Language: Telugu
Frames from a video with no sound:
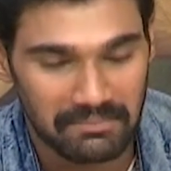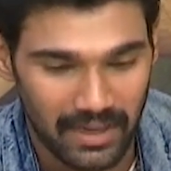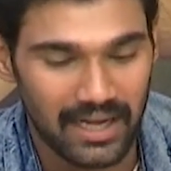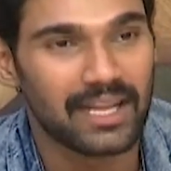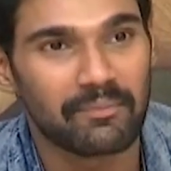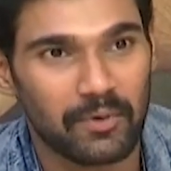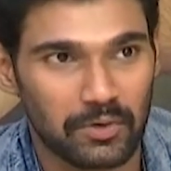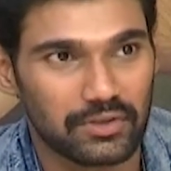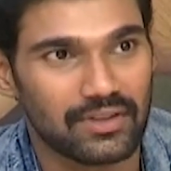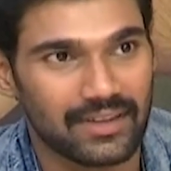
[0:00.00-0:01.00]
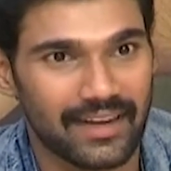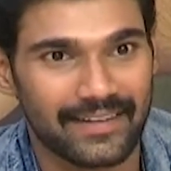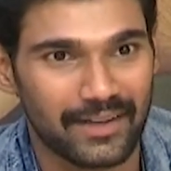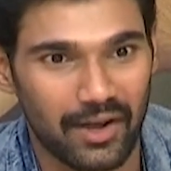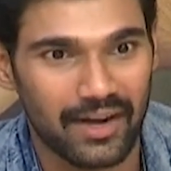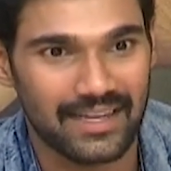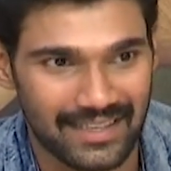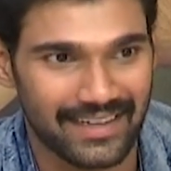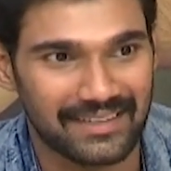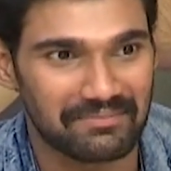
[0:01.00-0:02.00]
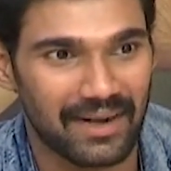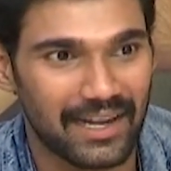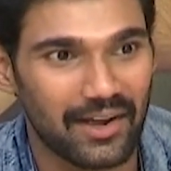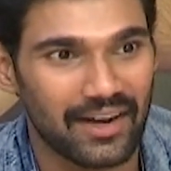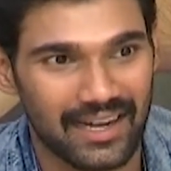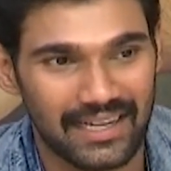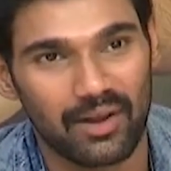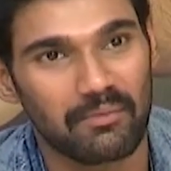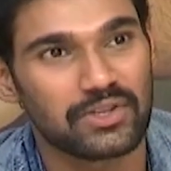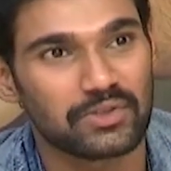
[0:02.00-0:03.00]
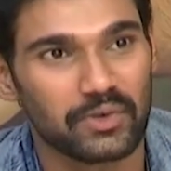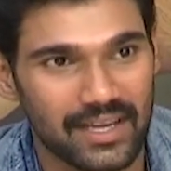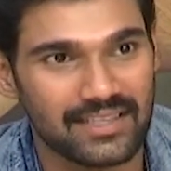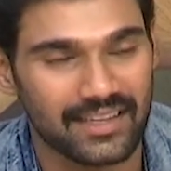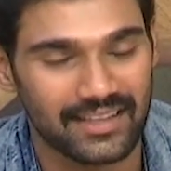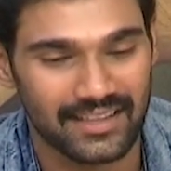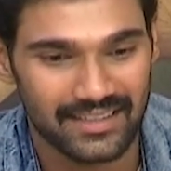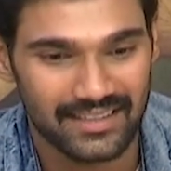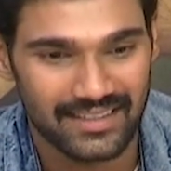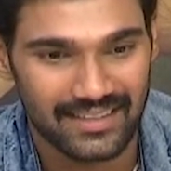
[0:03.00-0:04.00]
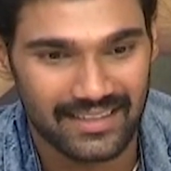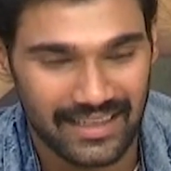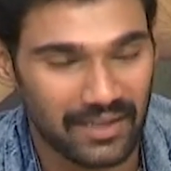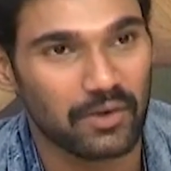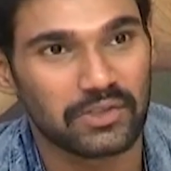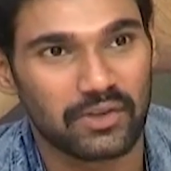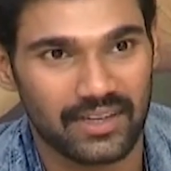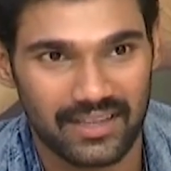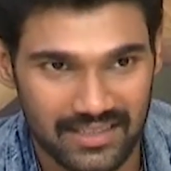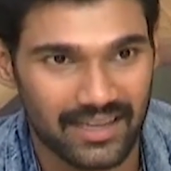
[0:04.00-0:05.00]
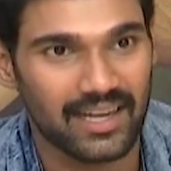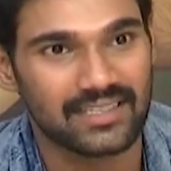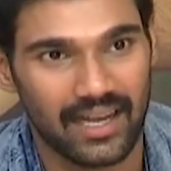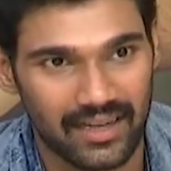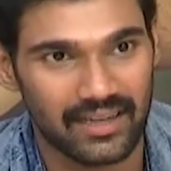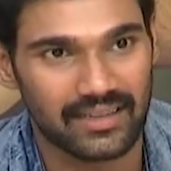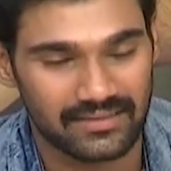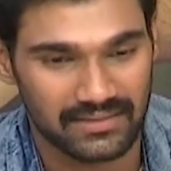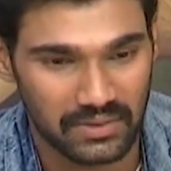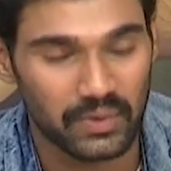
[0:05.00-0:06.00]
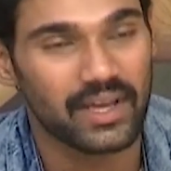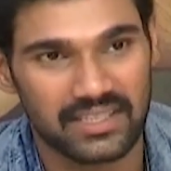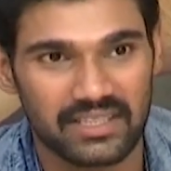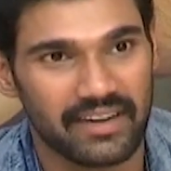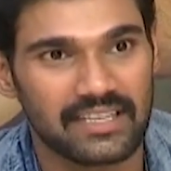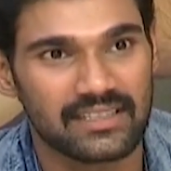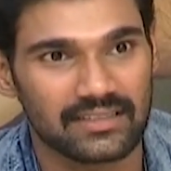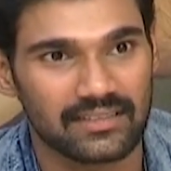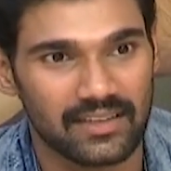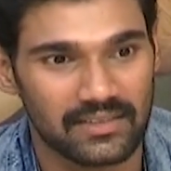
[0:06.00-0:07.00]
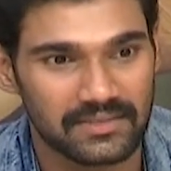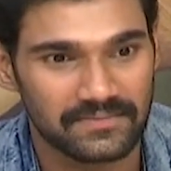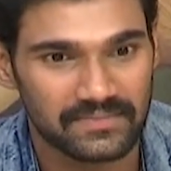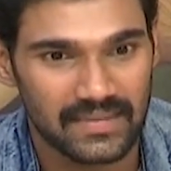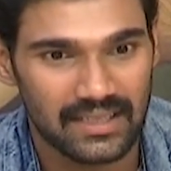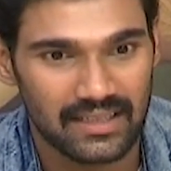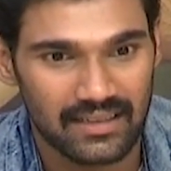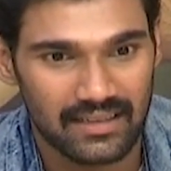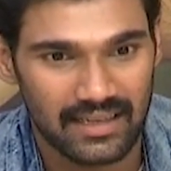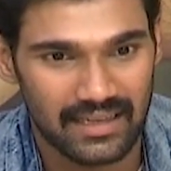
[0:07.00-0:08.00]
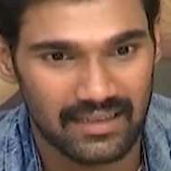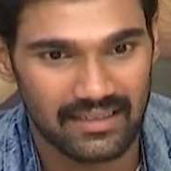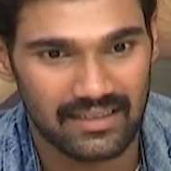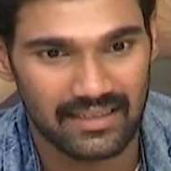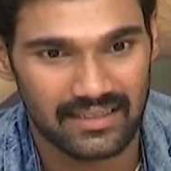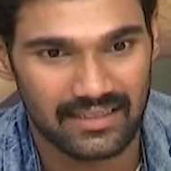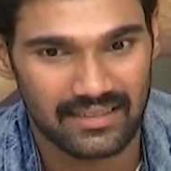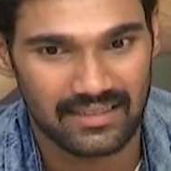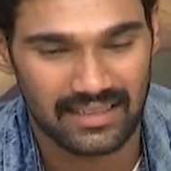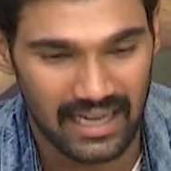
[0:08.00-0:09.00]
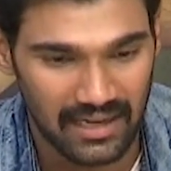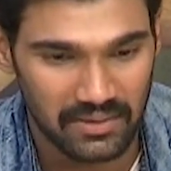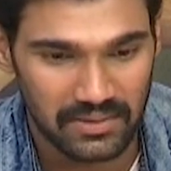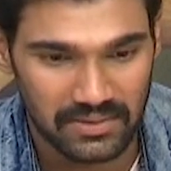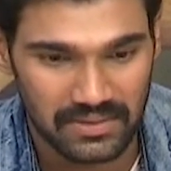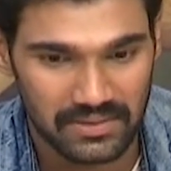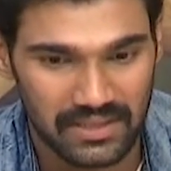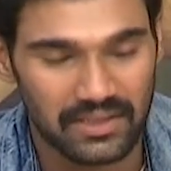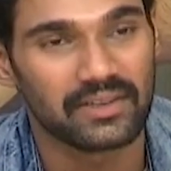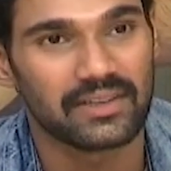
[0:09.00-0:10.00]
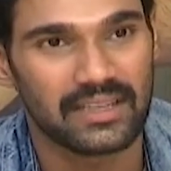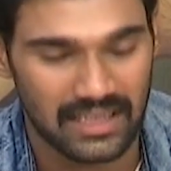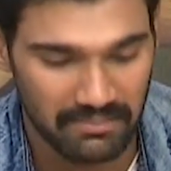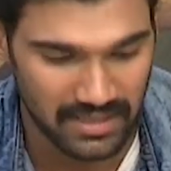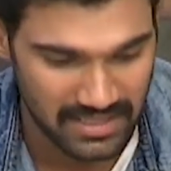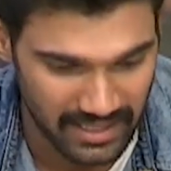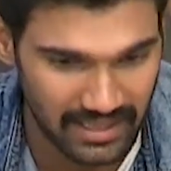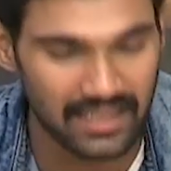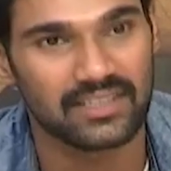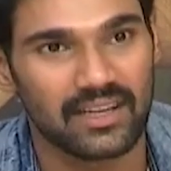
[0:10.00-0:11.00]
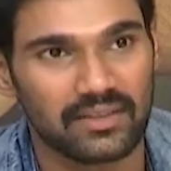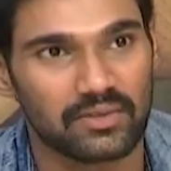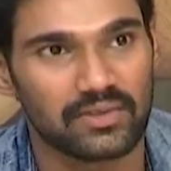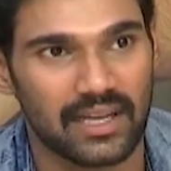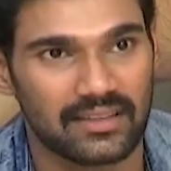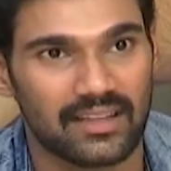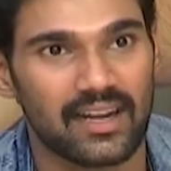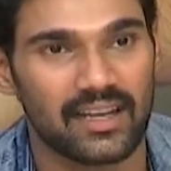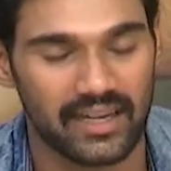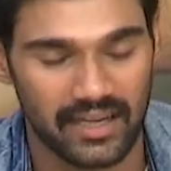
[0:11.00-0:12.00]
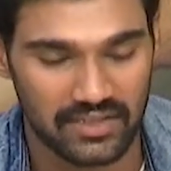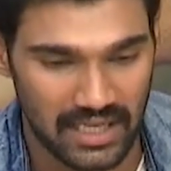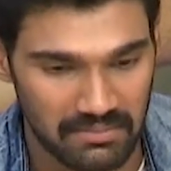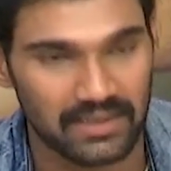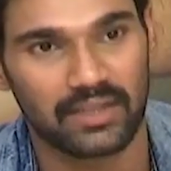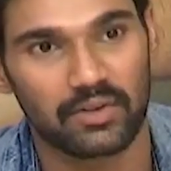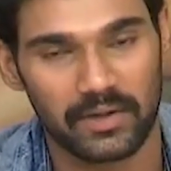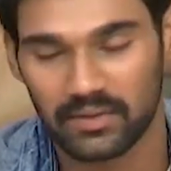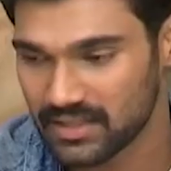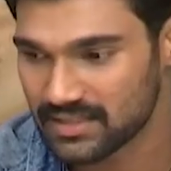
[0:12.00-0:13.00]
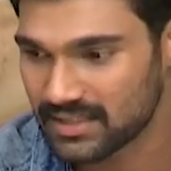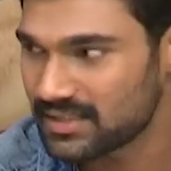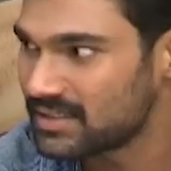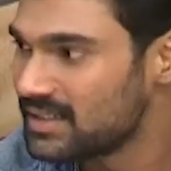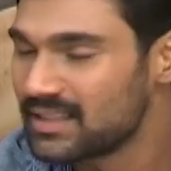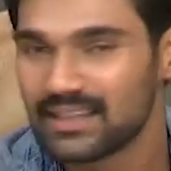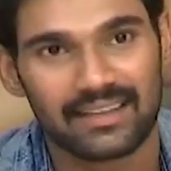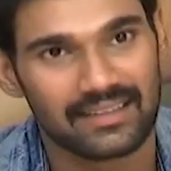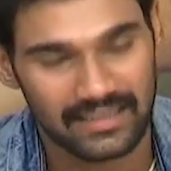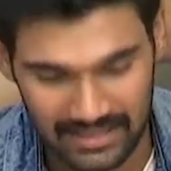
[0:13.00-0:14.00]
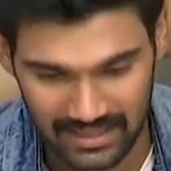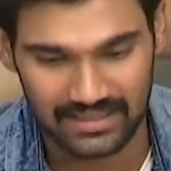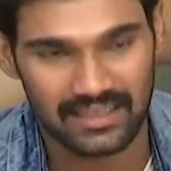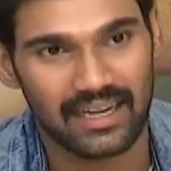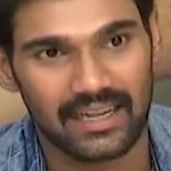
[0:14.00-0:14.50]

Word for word: మళ్ళీ ఇప్పుడు టూ థౌజండ్ నైన్టీన్ ఆగస్ట్ సెకండ్ మళ్ళీ అంటే ఆల్మోస్ట్ టూ ఇయర్స్ అయింది ఈ రోజు కోసం నేను నిజంగా చాలా టూ ఇయర్స్ నుంచి వెయిట్ చేస్తున్నాను అండ్ uh, నాకు యూనో ఇంత మంచి హిట్ ఇచ్చినందుకు సత్యనారాయణ గారు నేను జన్మంతా రుణపడి ఉంటాను సార్ నిజంగా సార్